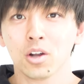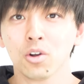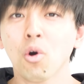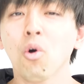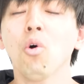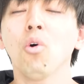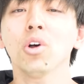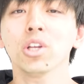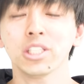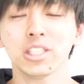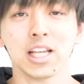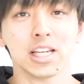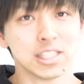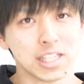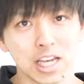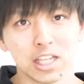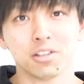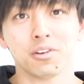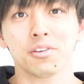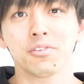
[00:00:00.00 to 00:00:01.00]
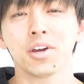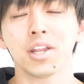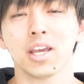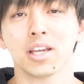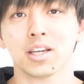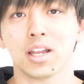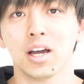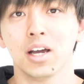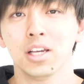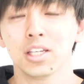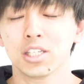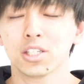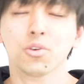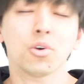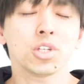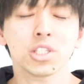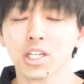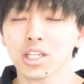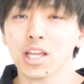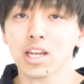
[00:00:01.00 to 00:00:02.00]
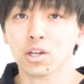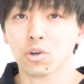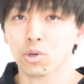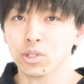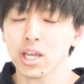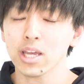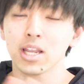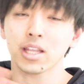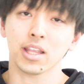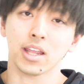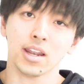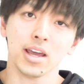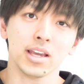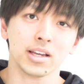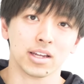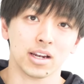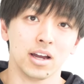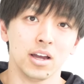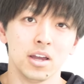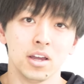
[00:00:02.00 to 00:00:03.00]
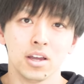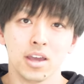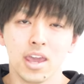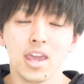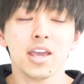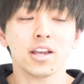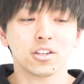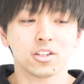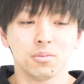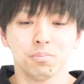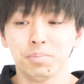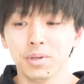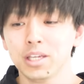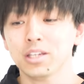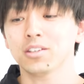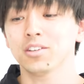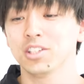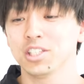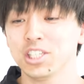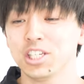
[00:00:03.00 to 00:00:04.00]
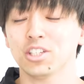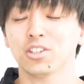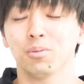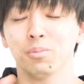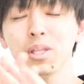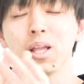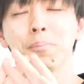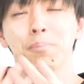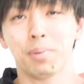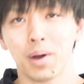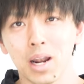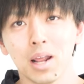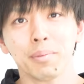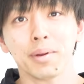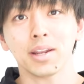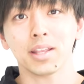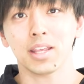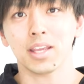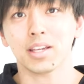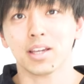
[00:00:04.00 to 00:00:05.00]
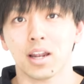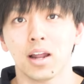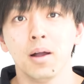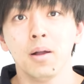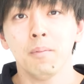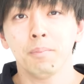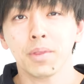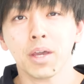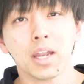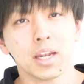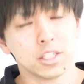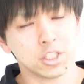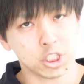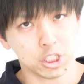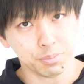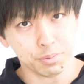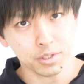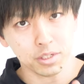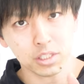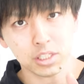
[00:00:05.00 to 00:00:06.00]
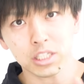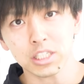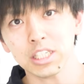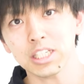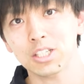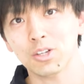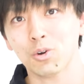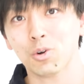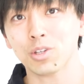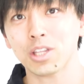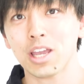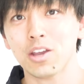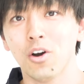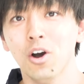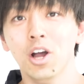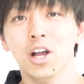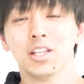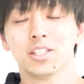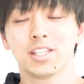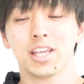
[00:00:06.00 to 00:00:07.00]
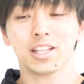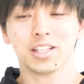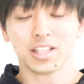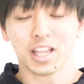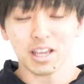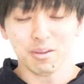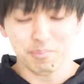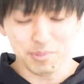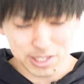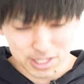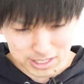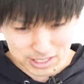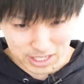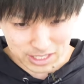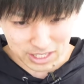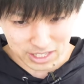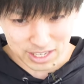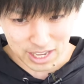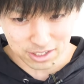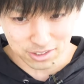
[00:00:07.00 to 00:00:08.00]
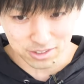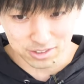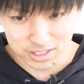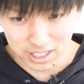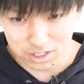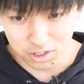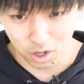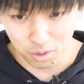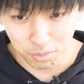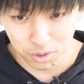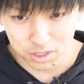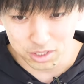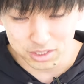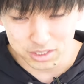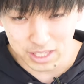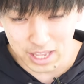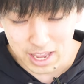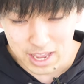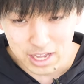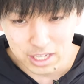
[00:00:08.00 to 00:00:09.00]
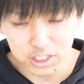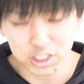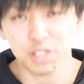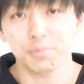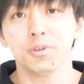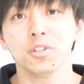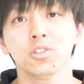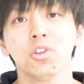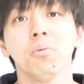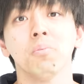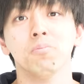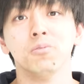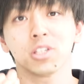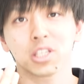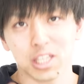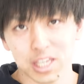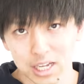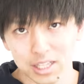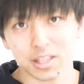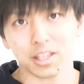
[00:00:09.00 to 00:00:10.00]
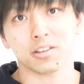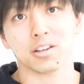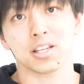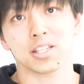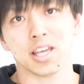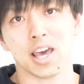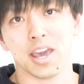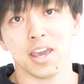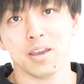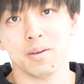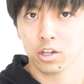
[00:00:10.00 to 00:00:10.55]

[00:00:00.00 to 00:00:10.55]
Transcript: こうしなさいとは言わないから、過ごし方に答えなんてないから、A 君、B 君、C 君、みんなバラバラでいいから、だから自分自身の答えを絶対見つけてやるんだと思って、自分と向き合ってください。